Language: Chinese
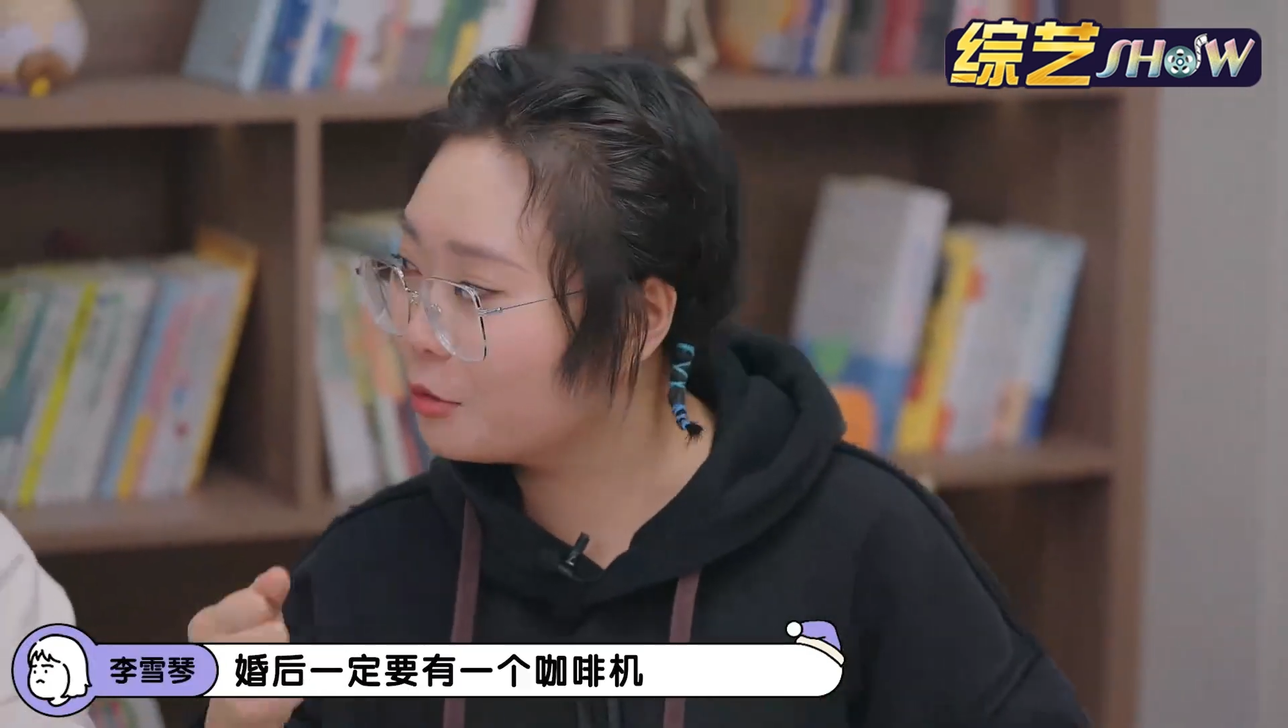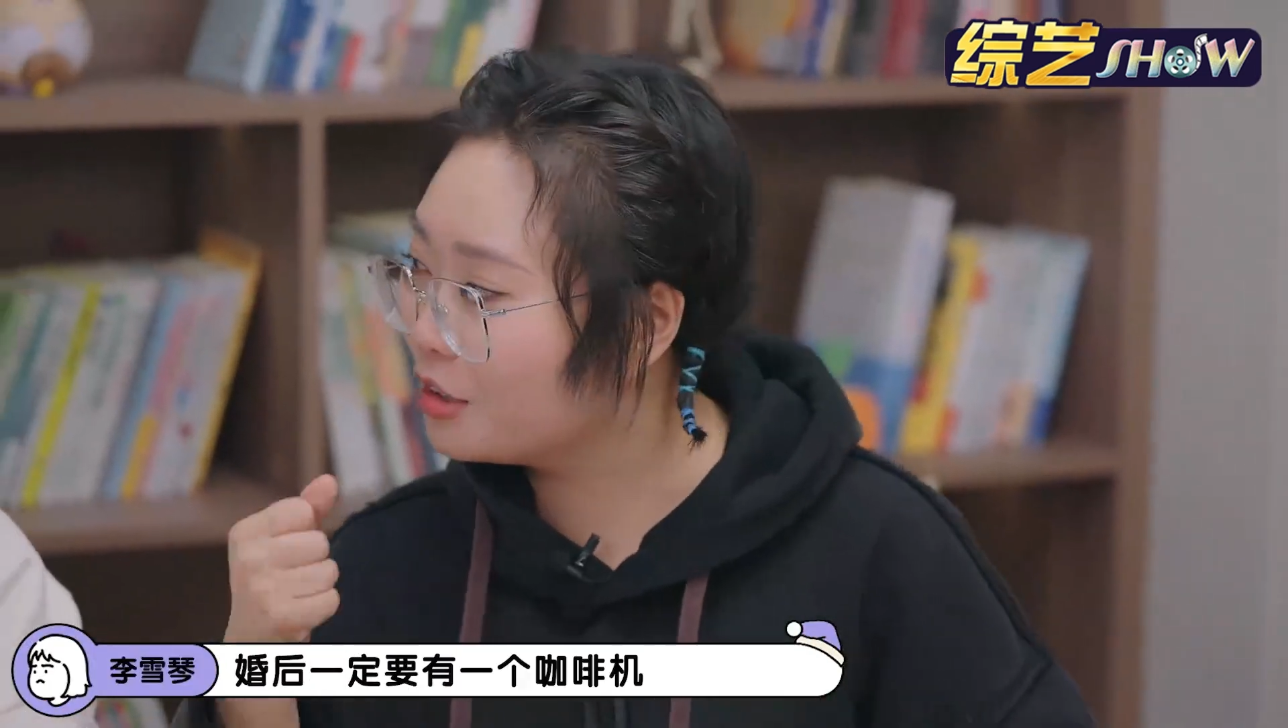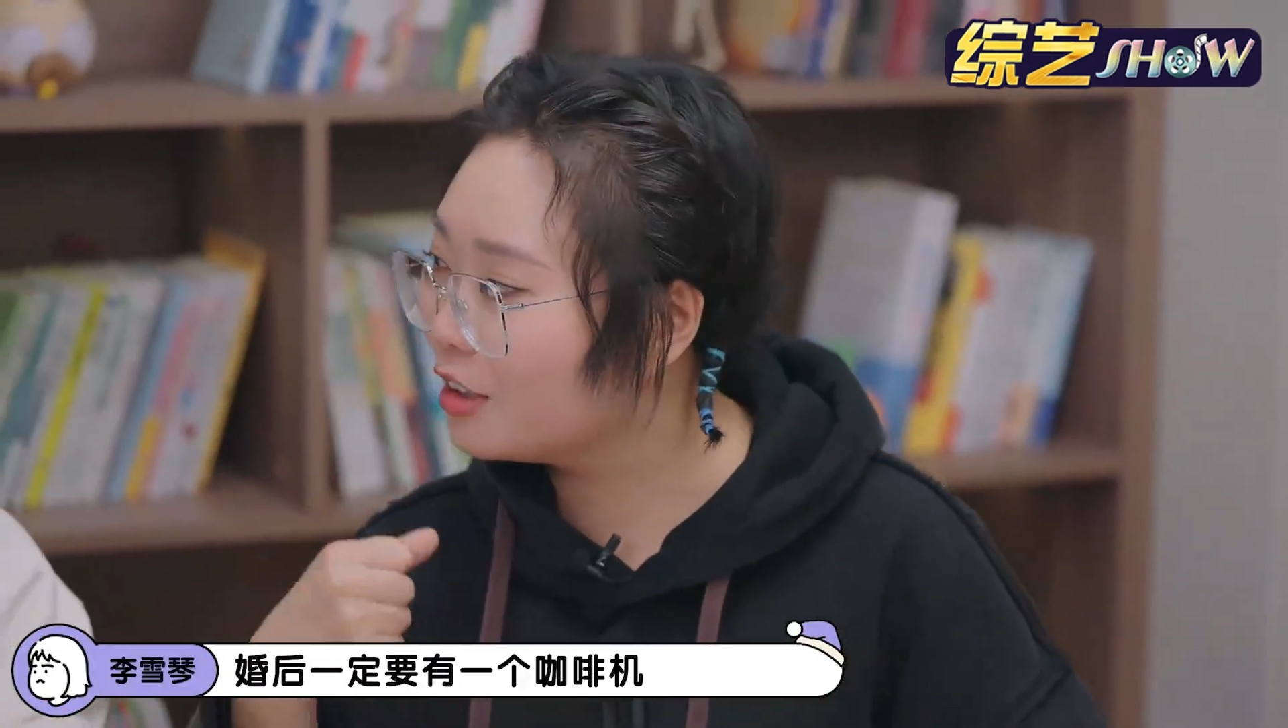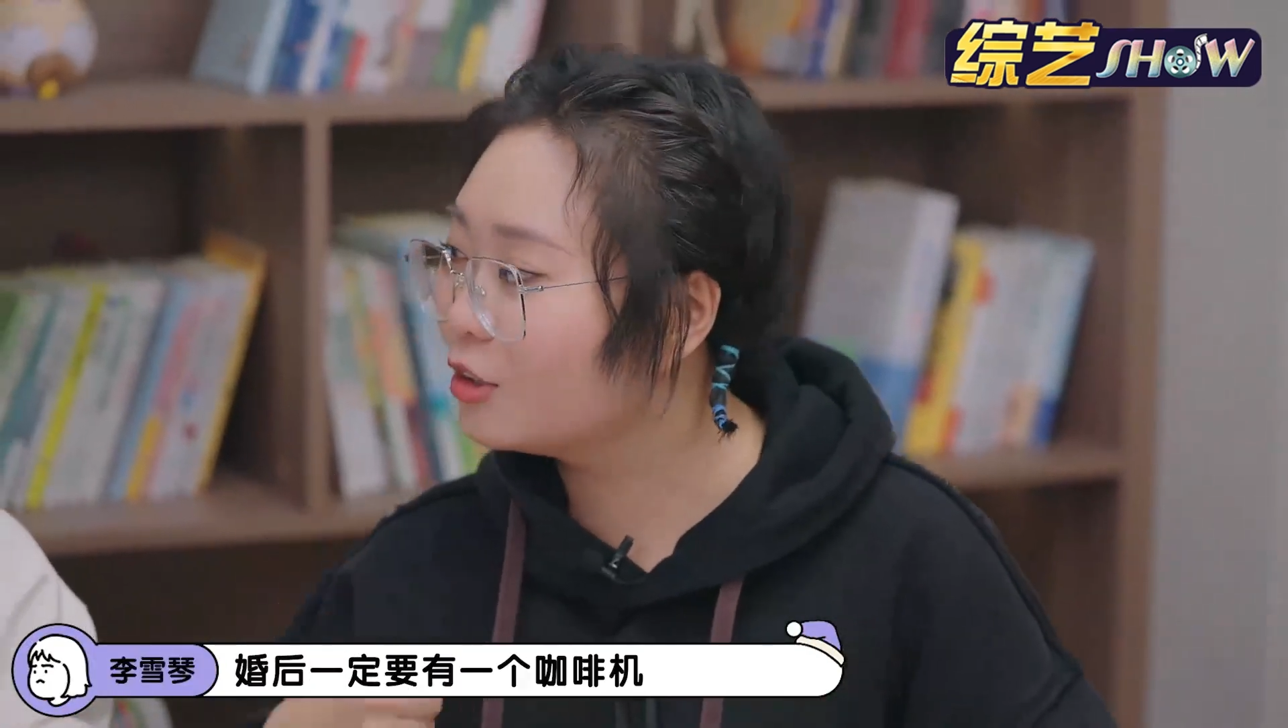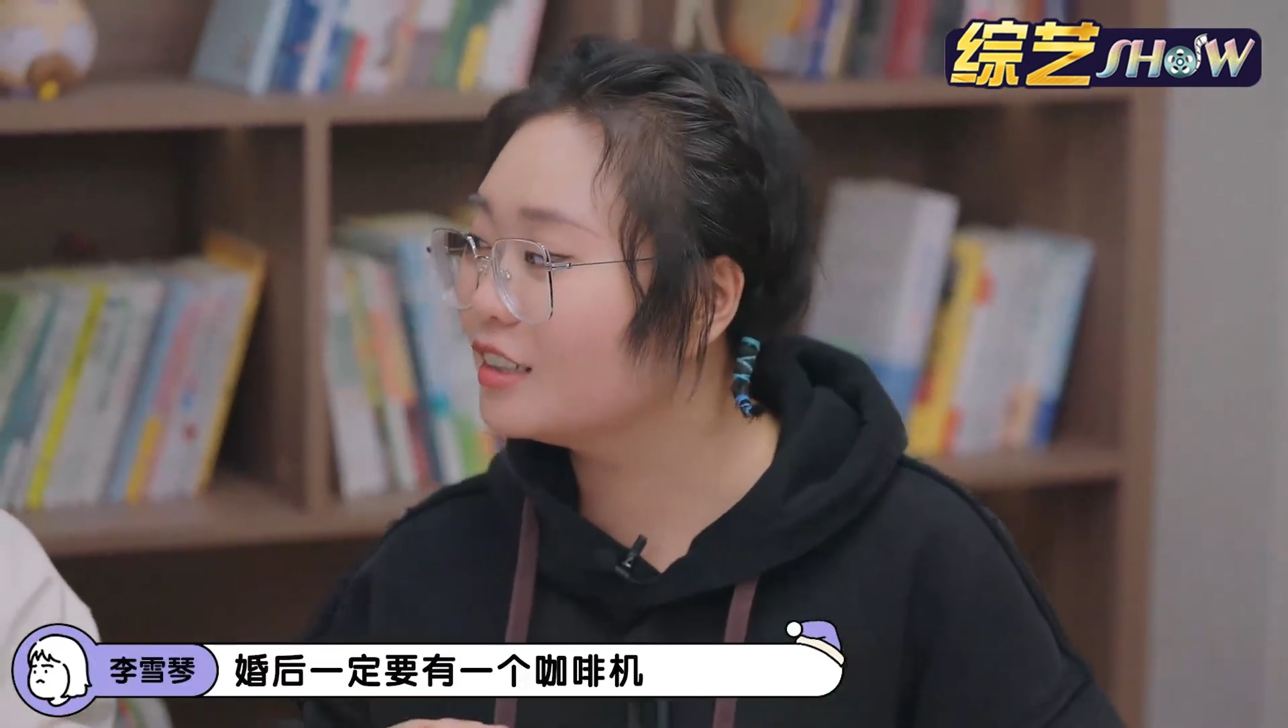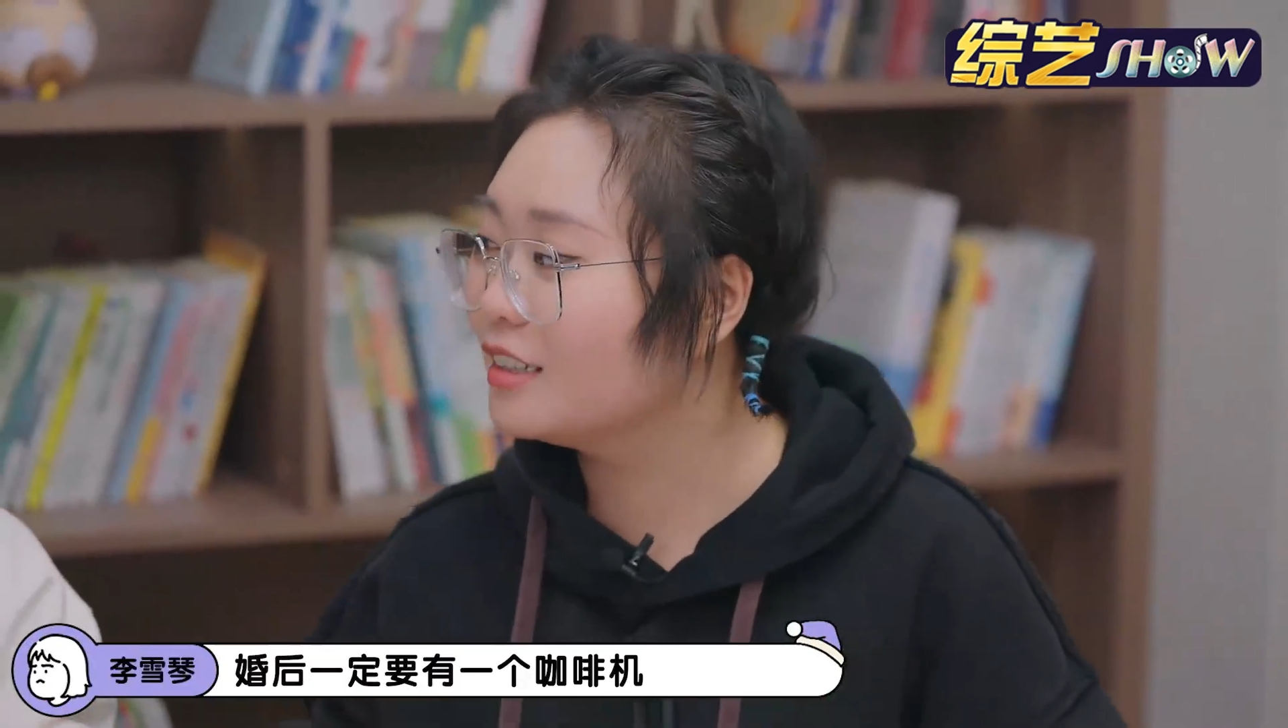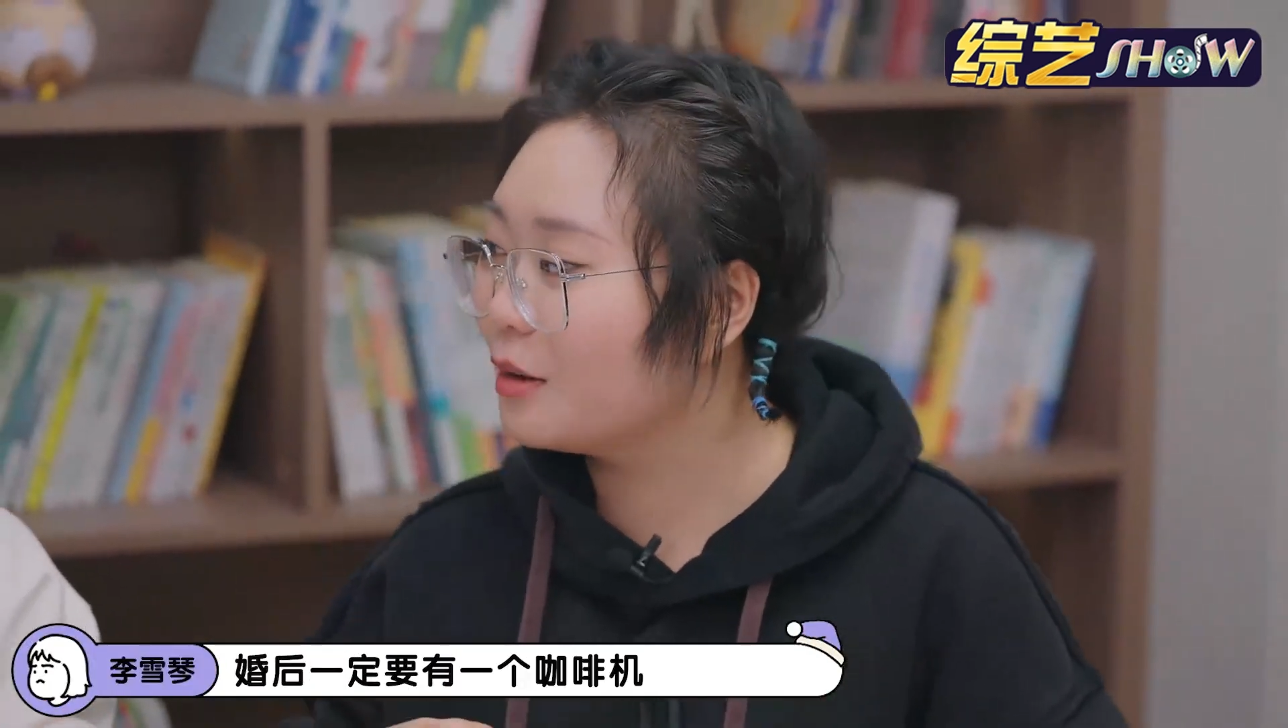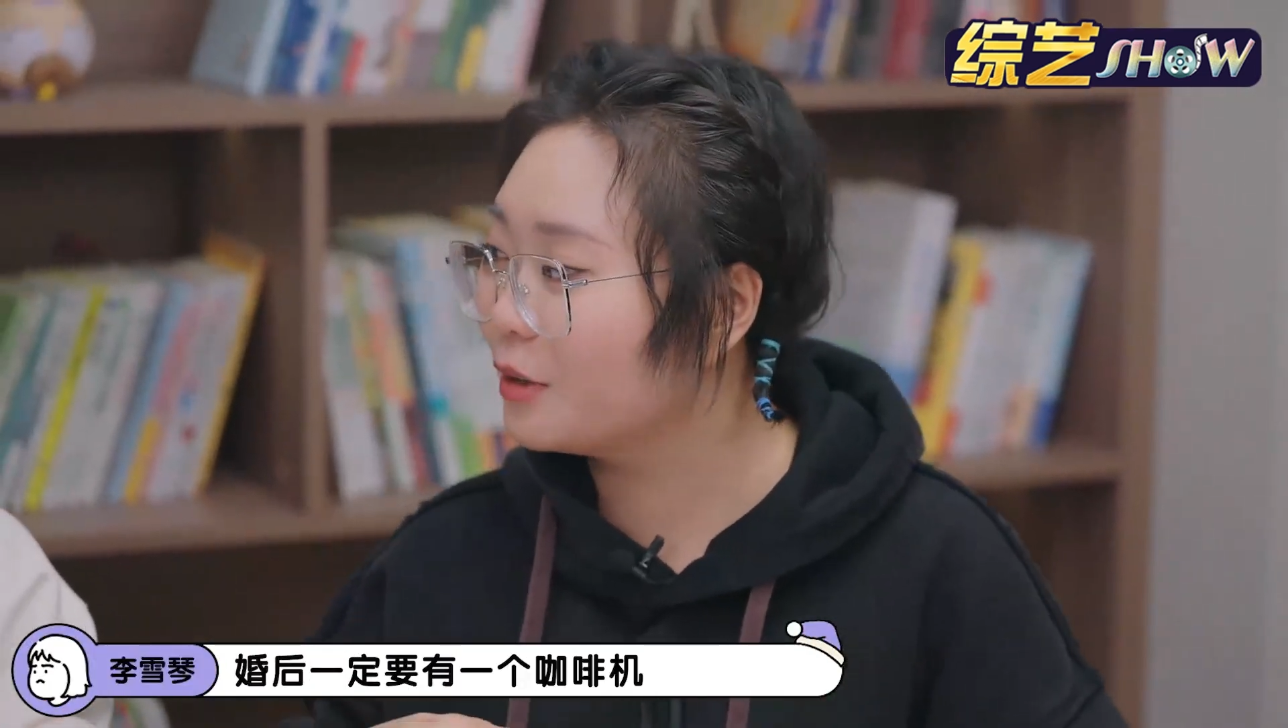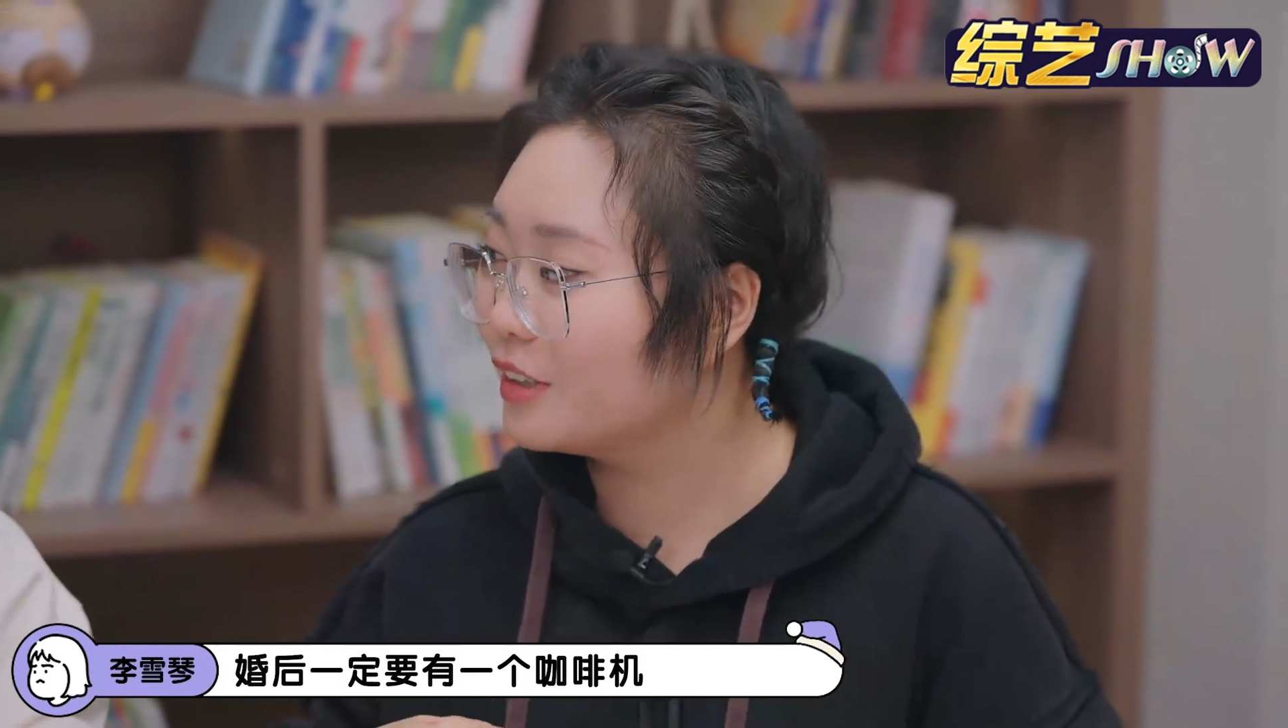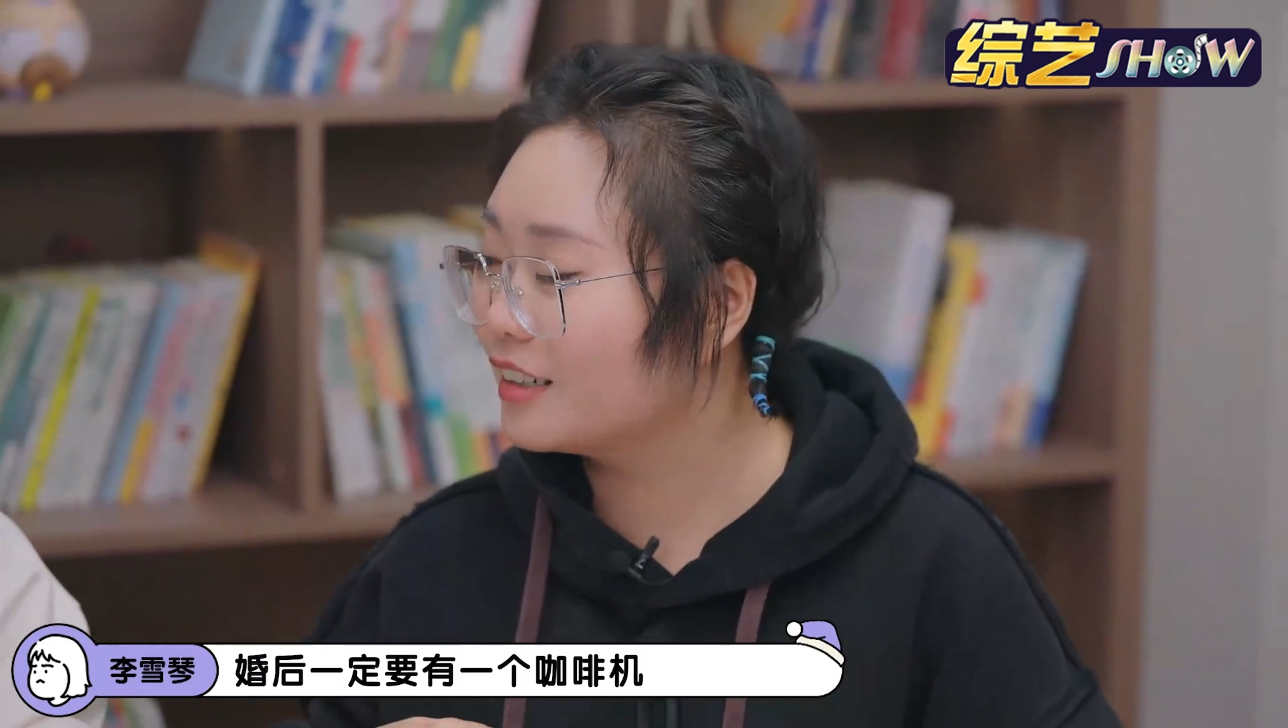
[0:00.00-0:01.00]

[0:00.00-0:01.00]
婚后一定要有